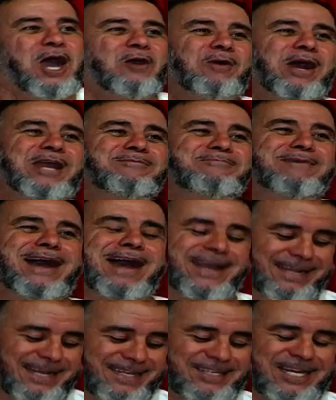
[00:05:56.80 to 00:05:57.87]
وإما
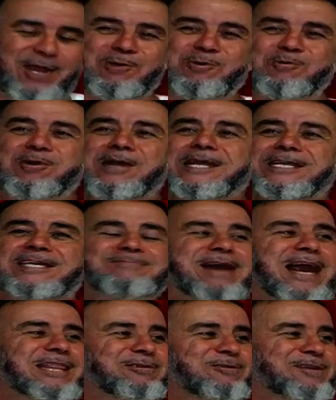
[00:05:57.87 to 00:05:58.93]
أن يلجأوا كما
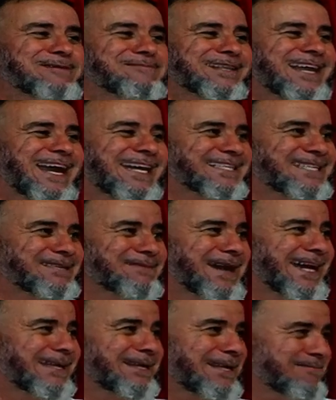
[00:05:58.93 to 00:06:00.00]
هذا العلماء تحت
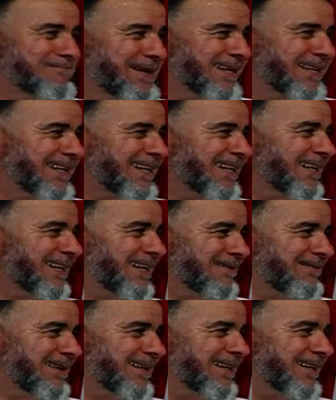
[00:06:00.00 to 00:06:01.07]
زمان لمن
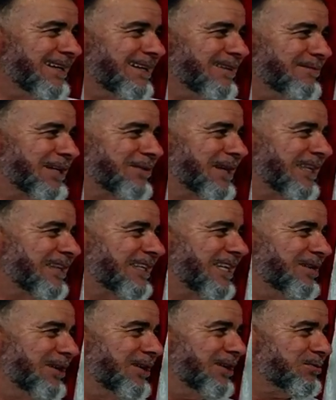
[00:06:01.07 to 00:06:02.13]
لما نتقد
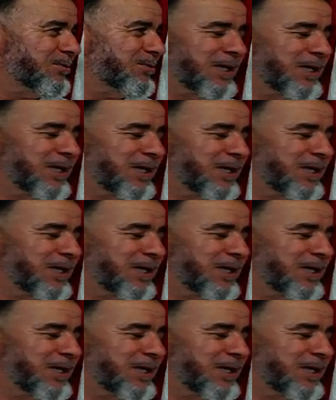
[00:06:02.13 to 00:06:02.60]
تكلم عليه واش نقول لك